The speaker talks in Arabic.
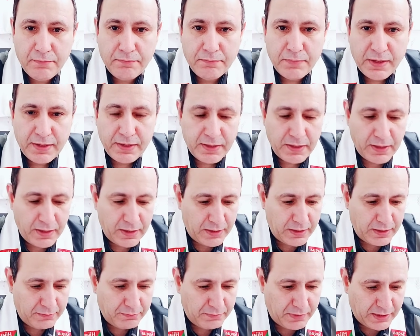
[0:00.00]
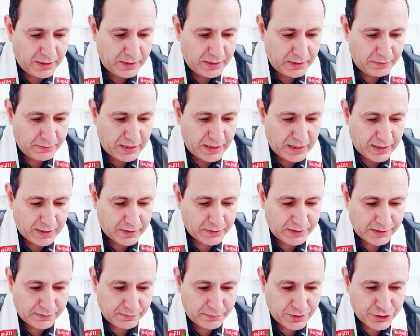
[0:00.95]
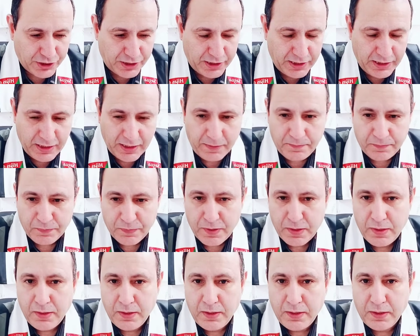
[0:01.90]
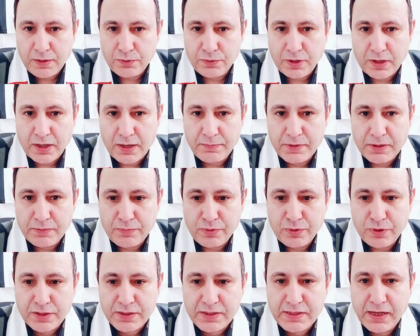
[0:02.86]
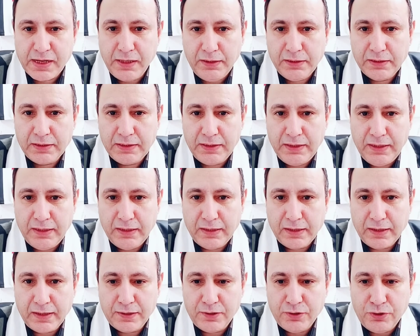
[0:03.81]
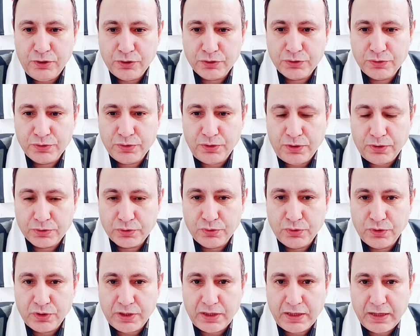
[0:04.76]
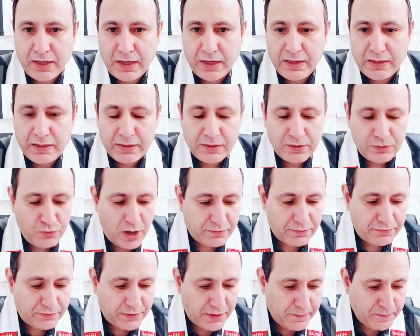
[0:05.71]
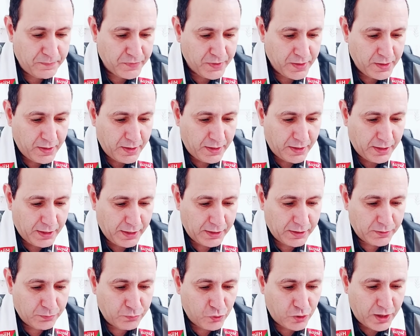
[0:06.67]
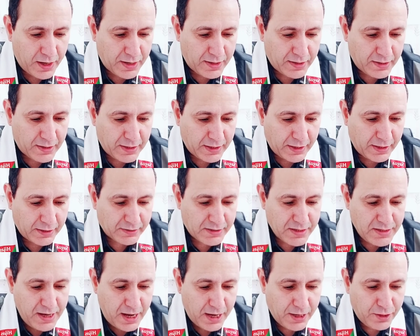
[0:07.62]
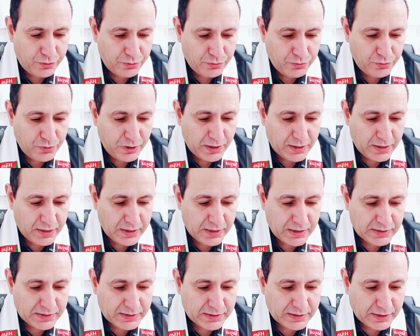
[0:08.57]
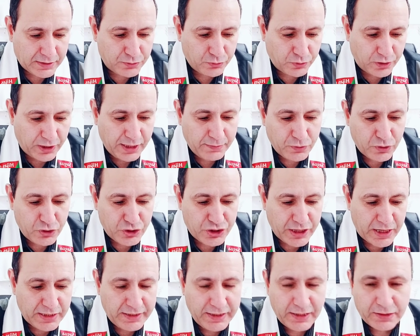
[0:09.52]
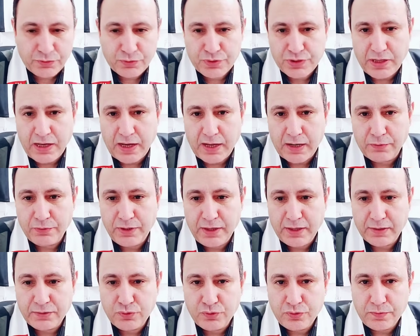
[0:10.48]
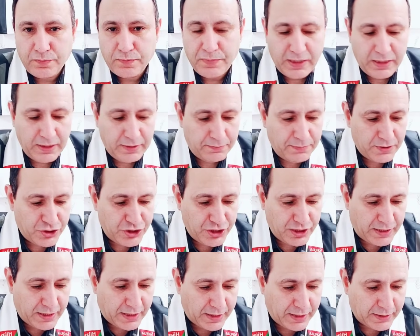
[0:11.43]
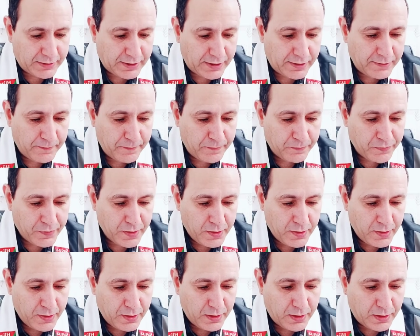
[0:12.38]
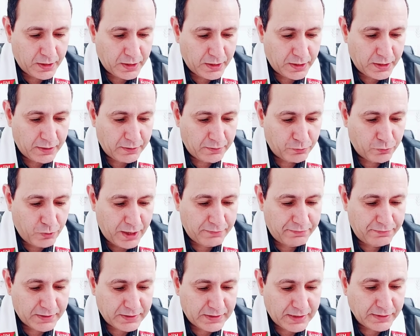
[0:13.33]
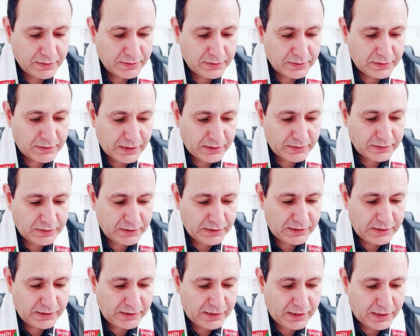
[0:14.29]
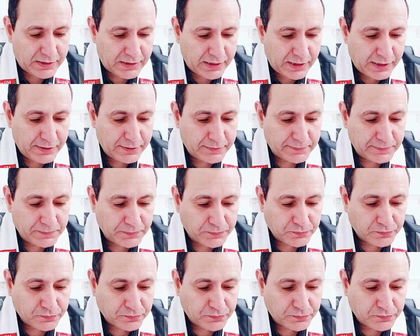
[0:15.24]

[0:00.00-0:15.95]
من من من الأراضي البلجيكية والله من بروكسل لحضور الوقفة المقررة غدا حيث آه، ستقيم الجالية الصحراوية ببلجيكا غدا آه، وقفة تنديدية